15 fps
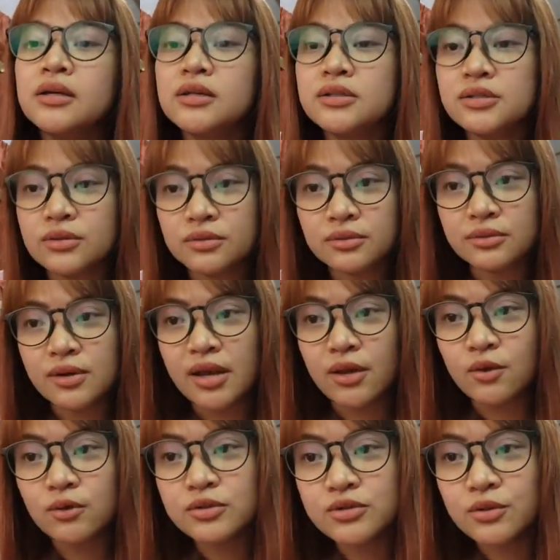So, I
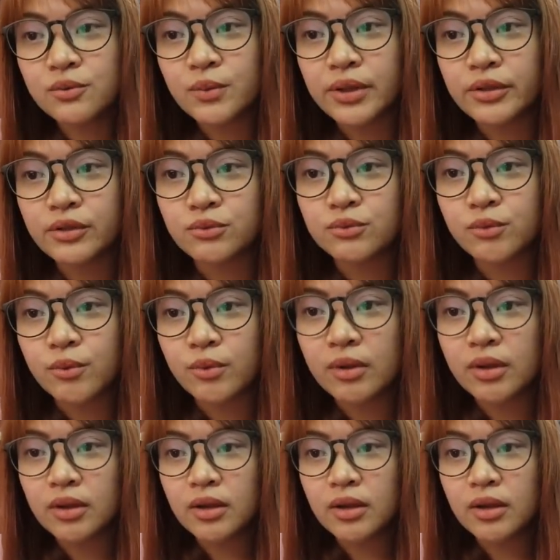also want to,